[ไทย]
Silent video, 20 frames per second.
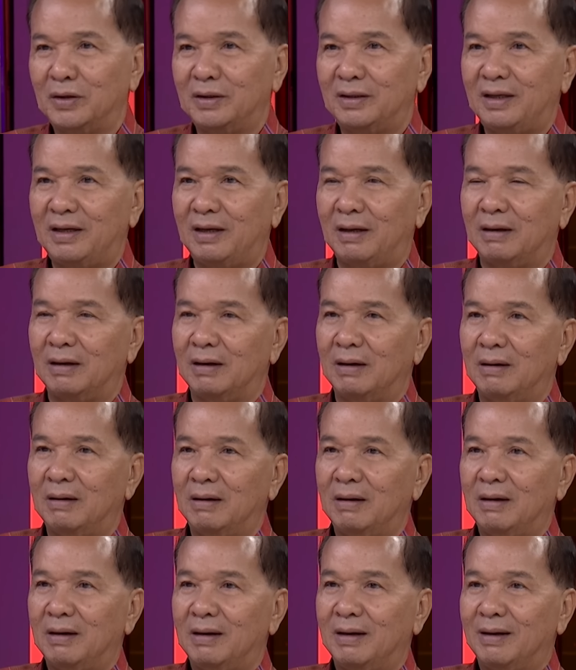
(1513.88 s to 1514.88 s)
คนที่
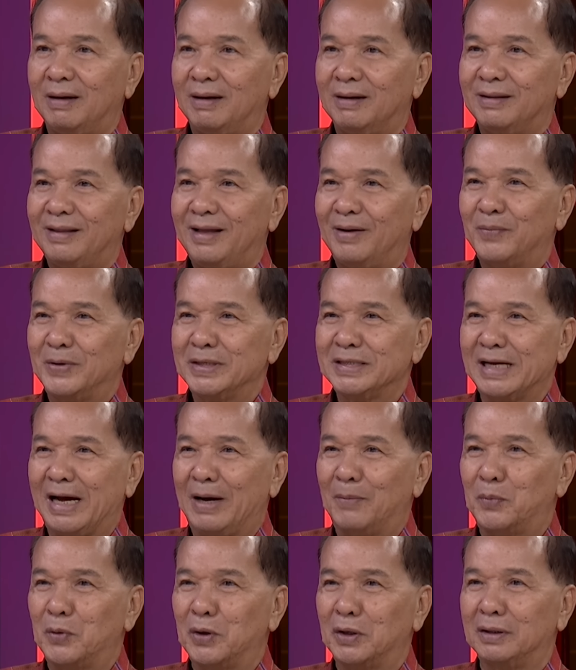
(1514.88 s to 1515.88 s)
ถ้าภา
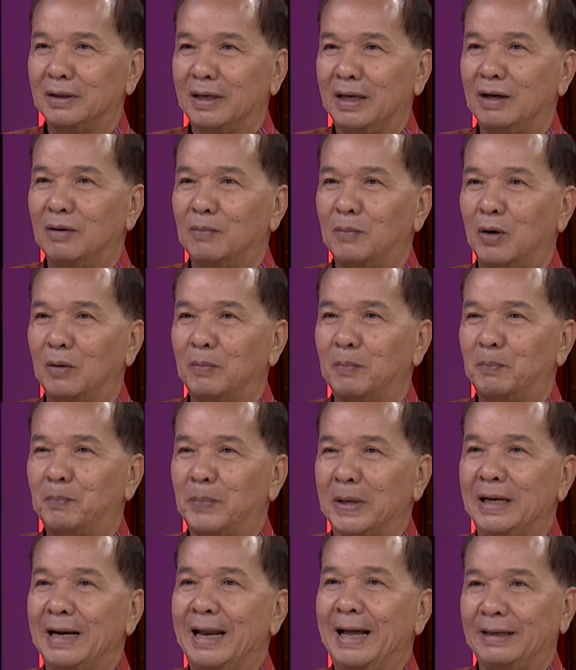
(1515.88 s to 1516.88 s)
ษาพวกนั้นเขาบอก
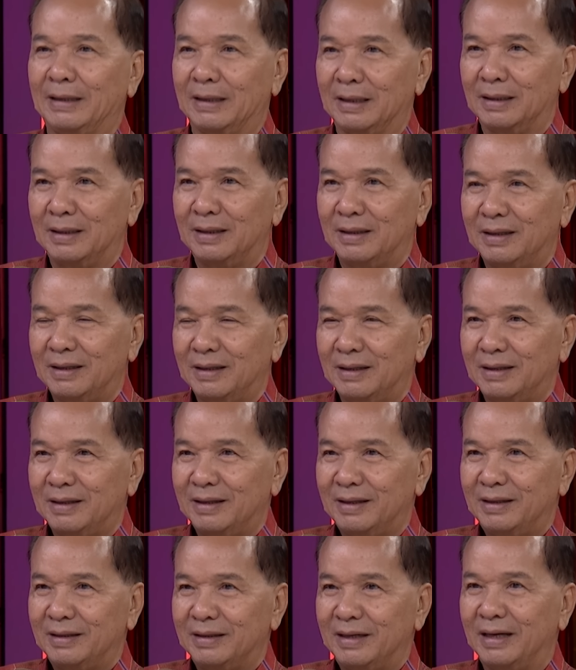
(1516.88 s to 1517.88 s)
ปืนลั่นอ่ะ
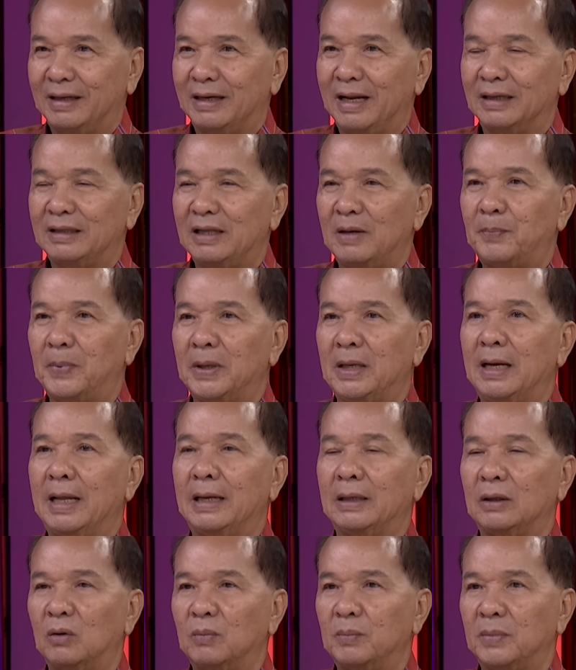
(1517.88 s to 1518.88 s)
เด็กๆที่ปืน
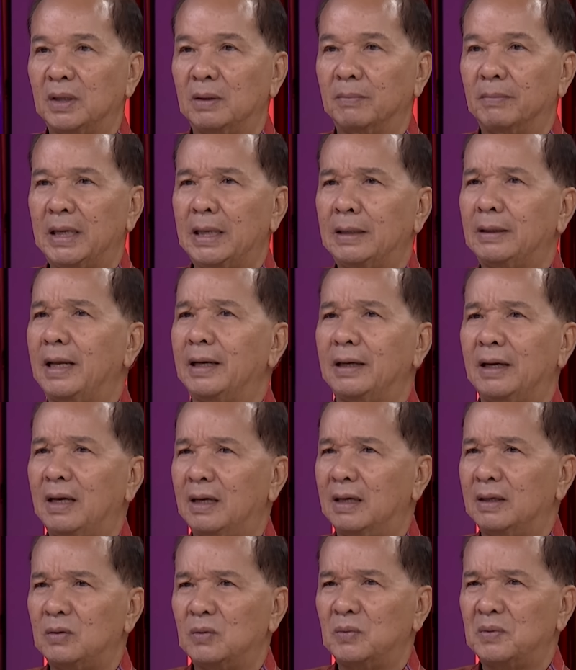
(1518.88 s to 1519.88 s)
ลั่นก็มีมันเด็กๆเอ
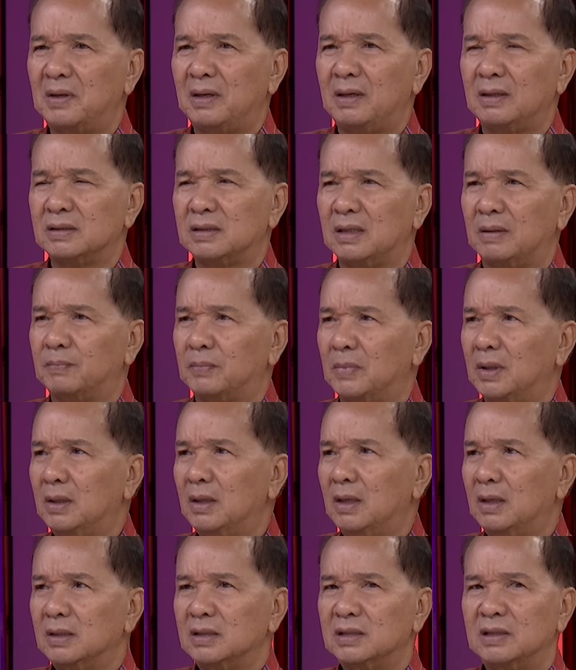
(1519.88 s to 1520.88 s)
งอายุ
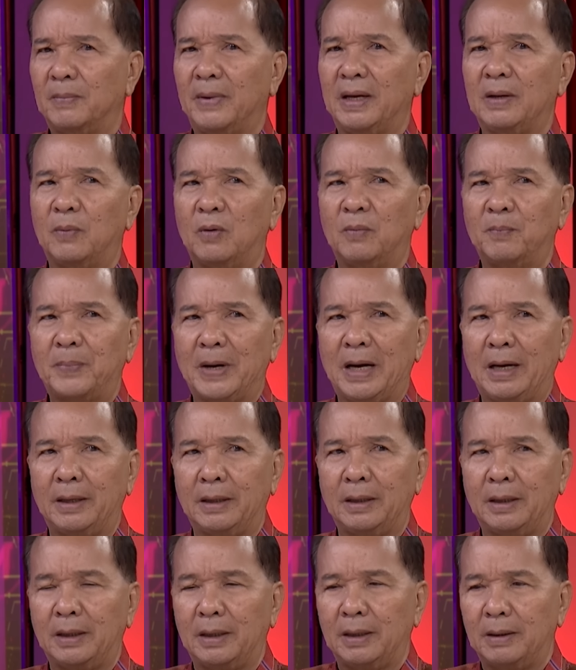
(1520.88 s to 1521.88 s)
20สมัยผมไป
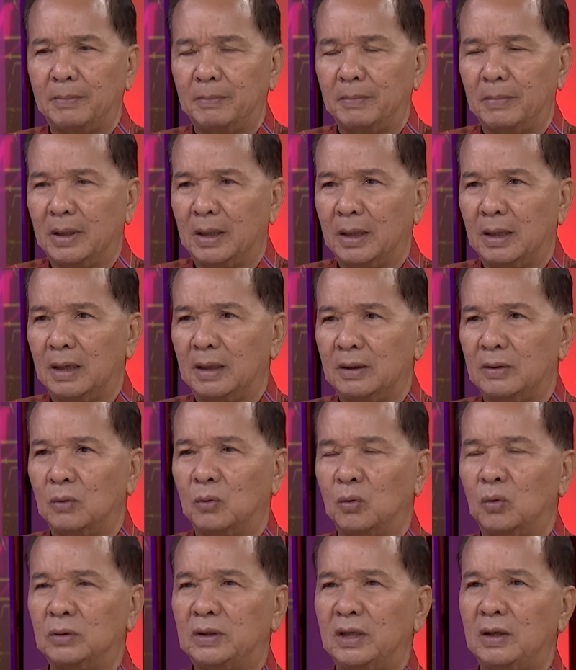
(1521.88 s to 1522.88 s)

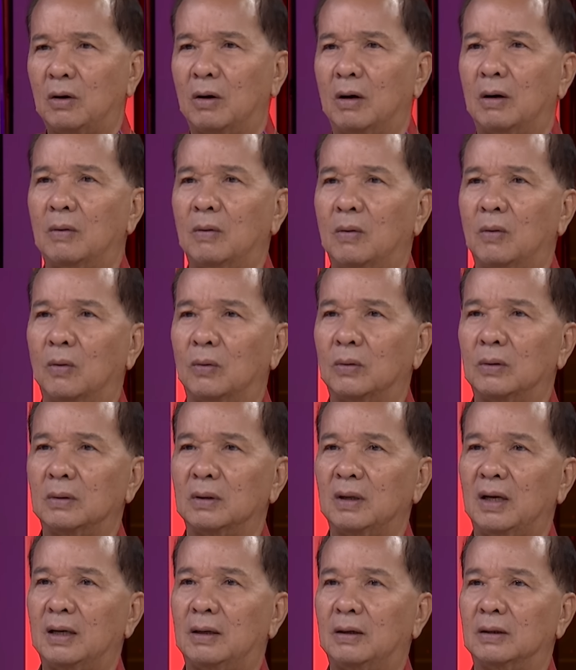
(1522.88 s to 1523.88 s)
ดูที่คลอง
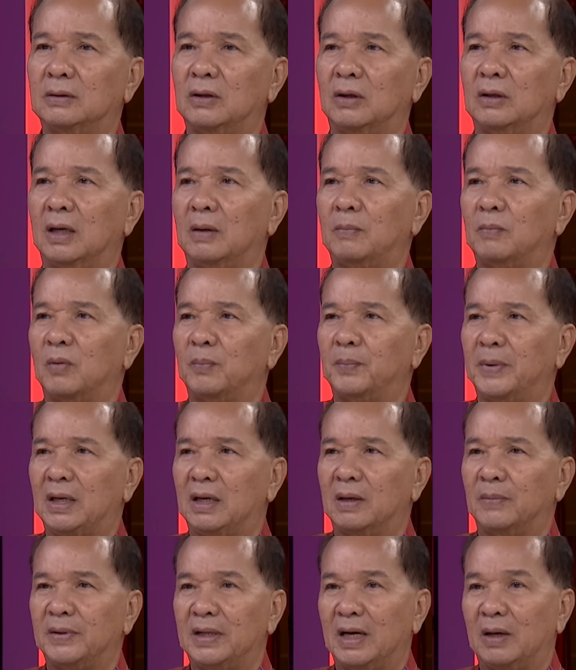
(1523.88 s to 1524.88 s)
6แล้วก็ตอนนั้นผมเป็
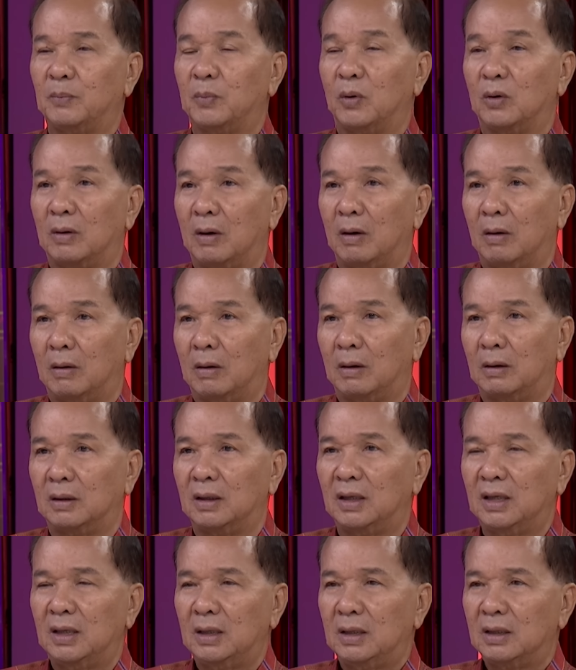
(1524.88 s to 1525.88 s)
นกรรมการปกครอง
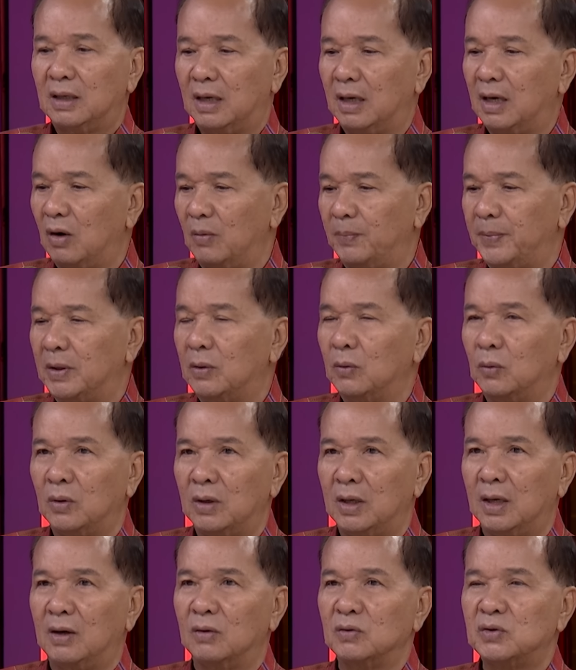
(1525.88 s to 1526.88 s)
ก็เข้าไปดู
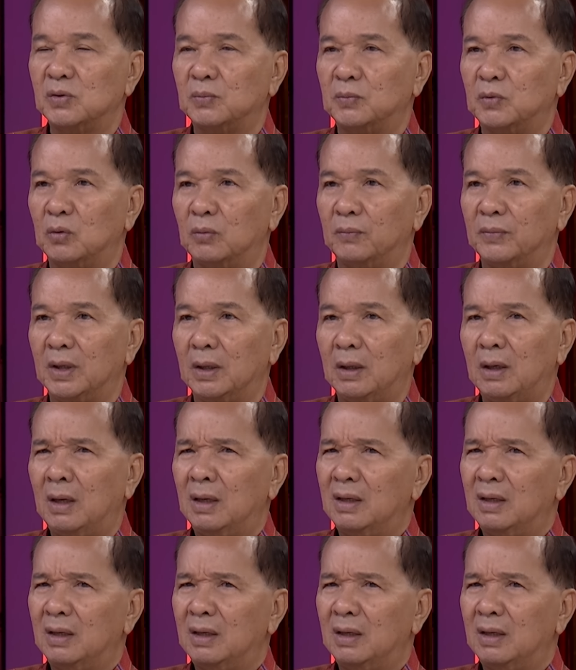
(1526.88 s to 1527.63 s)
เรื่องเขาชุมนุม